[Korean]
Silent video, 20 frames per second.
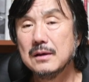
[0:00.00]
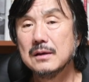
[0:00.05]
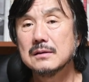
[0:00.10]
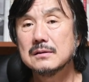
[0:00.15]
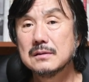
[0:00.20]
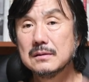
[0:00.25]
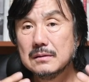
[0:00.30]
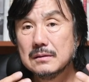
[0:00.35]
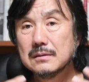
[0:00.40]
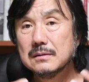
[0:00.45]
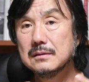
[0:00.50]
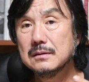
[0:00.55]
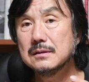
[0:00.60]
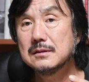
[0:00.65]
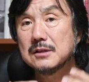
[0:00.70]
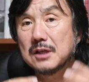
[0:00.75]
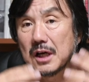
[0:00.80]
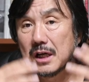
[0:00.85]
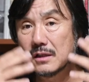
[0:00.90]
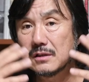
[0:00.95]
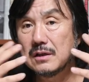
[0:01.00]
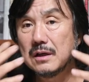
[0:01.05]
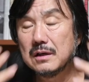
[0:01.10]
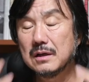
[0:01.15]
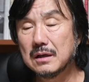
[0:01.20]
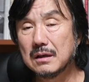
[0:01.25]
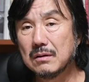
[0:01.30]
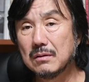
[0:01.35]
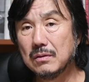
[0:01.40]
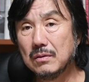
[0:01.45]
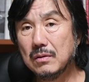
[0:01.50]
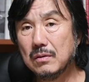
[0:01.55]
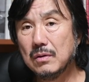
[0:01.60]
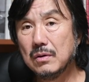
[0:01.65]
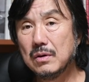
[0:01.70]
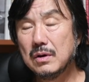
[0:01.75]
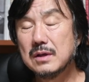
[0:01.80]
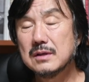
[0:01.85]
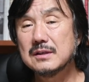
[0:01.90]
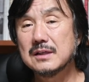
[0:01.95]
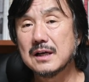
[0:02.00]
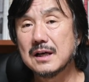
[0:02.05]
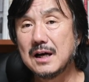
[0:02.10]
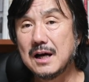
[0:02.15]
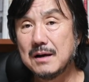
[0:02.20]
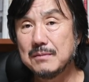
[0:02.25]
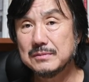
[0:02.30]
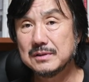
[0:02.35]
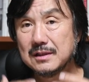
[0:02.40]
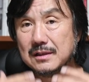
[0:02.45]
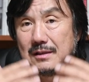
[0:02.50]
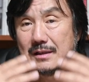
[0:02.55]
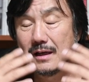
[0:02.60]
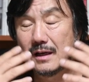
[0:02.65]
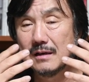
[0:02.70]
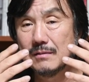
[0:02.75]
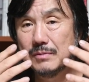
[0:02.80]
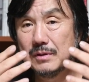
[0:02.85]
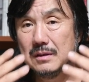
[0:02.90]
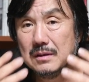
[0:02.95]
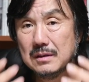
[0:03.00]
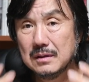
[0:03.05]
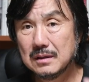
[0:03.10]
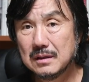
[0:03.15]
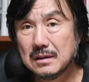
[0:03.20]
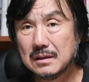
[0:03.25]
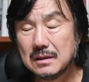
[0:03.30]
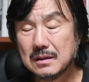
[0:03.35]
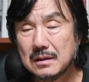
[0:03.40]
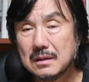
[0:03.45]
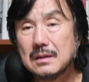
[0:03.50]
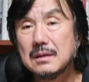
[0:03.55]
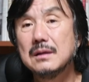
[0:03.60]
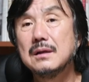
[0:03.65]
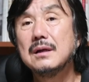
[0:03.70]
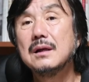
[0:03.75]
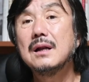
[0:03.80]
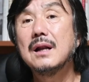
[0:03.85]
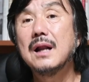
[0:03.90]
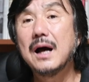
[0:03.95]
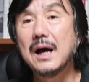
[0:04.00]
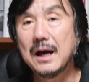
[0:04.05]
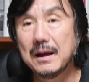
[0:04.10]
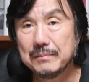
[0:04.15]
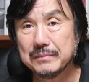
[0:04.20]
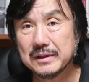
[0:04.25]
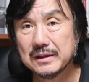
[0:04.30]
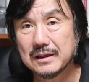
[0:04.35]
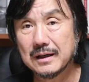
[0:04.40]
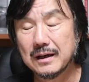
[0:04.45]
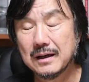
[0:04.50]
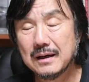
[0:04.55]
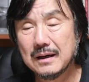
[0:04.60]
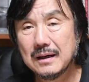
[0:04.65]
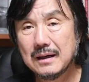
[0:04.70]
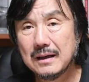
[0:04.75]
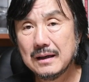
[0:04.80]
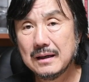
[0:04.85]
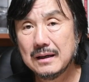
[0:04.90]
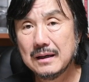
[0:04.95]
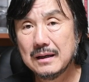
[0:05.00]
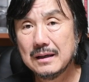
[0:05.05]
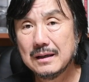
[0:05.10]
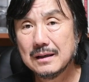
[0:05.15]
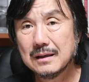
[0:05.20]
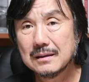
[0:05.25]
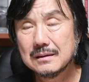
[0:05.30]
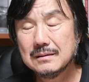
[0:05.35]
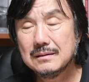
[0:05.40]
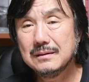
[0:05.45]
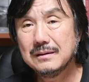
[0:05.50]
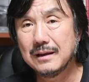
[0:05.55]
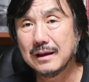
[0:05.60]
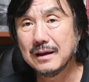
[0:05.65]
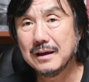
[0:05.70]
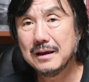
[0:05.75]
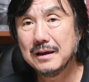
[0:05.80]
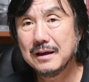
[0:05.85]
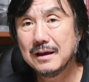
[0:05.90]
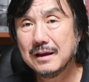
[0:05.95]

저는 제가 촬영하고 제가 암실 작업을 합니다. 그런데